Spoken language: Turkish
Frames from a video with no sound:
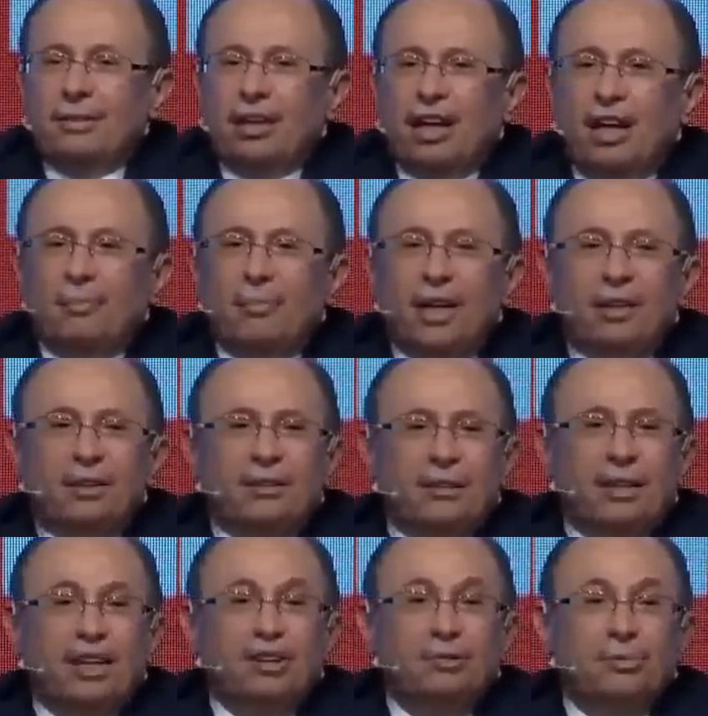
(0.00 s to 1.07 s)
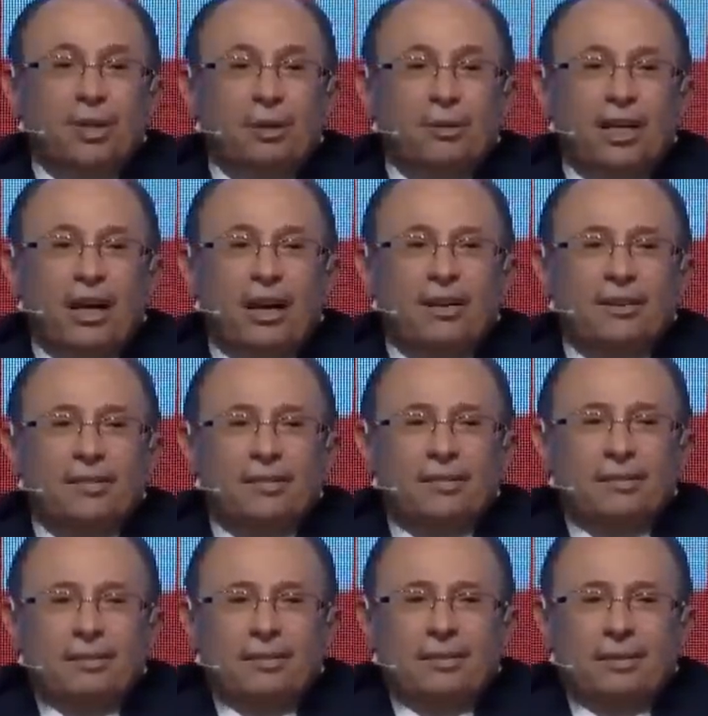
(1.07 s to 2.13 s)
gelmeyin karşımıza bir daha.
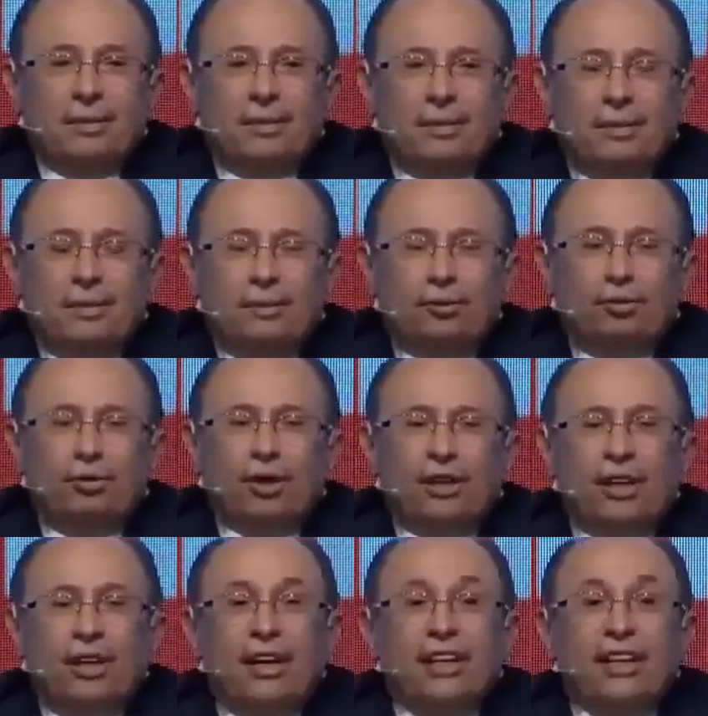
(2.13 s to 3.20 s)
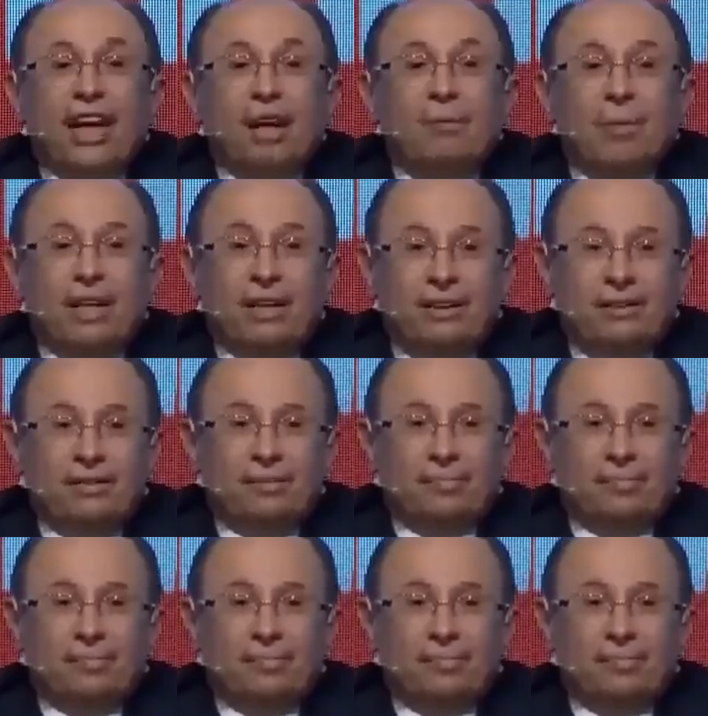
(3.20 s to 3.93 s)
Şu kadara gelmeyin.